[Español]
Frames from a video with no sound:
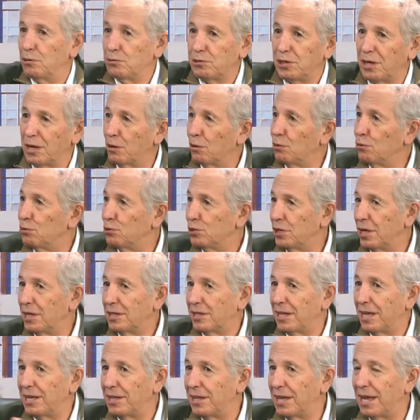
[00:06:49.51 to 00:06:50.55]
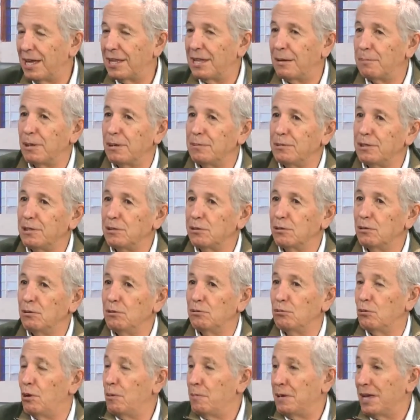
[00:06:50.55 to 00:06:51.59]
se incluye esta idea del plebiscito,
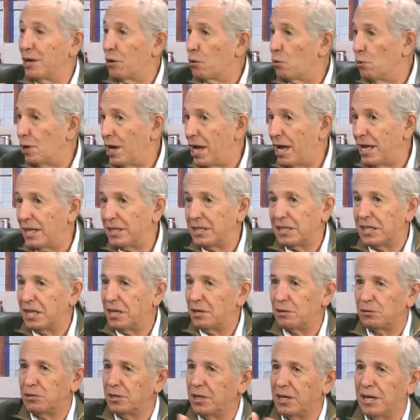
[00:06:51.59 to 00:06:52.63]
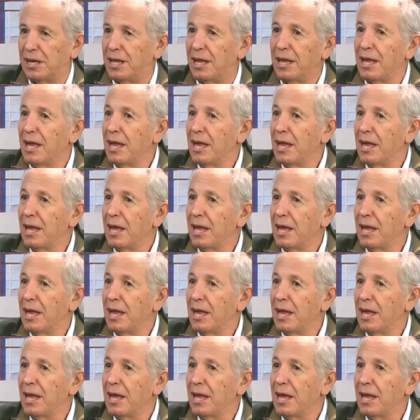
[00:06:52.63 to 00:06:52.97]
no es vinculante, no tiene nada.